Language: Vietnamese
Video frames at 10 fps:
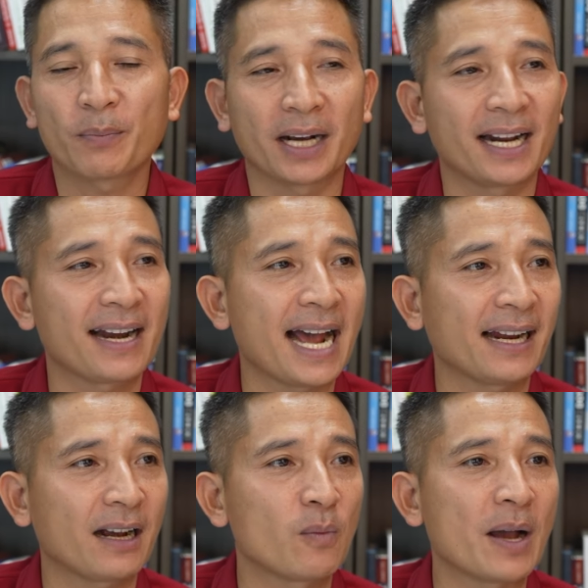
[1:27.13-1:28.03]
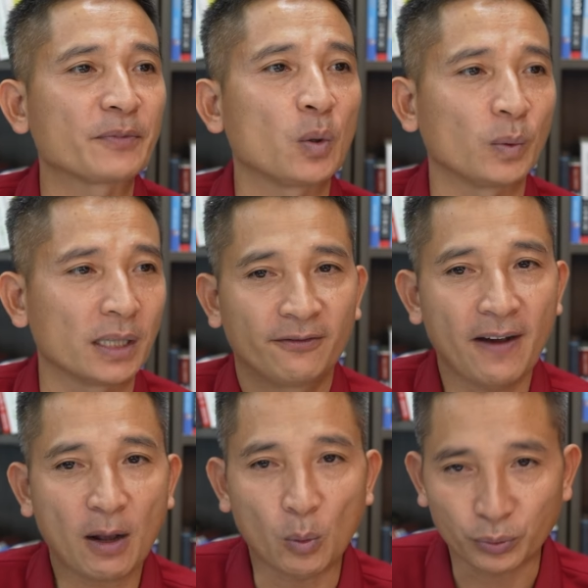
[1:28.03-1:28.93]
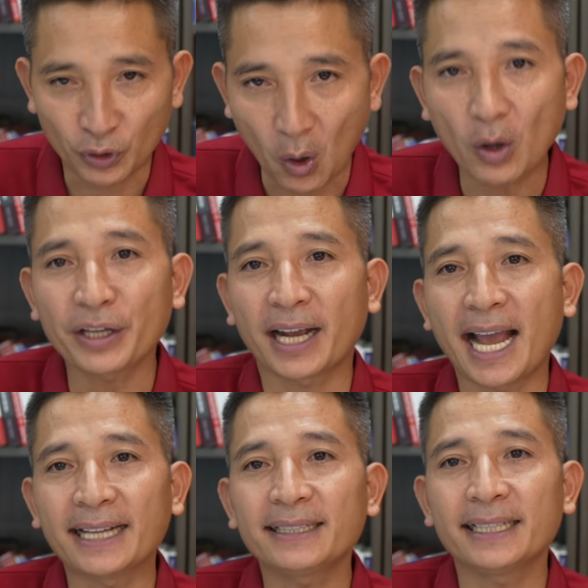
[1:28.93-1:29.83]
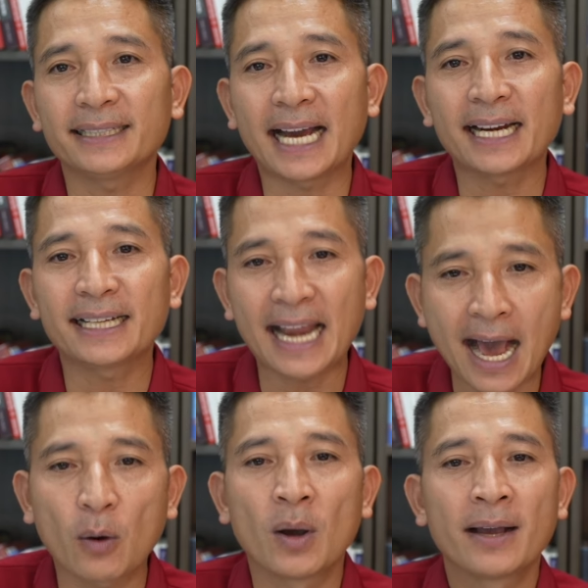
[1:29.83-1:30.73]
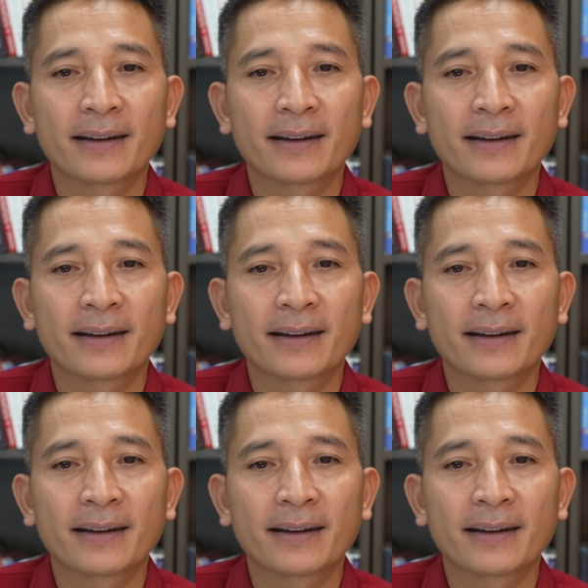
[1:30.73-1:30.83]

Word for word: mới đất đai là không áp dụng nữa và cũng cho những cái anh chị gia đình nào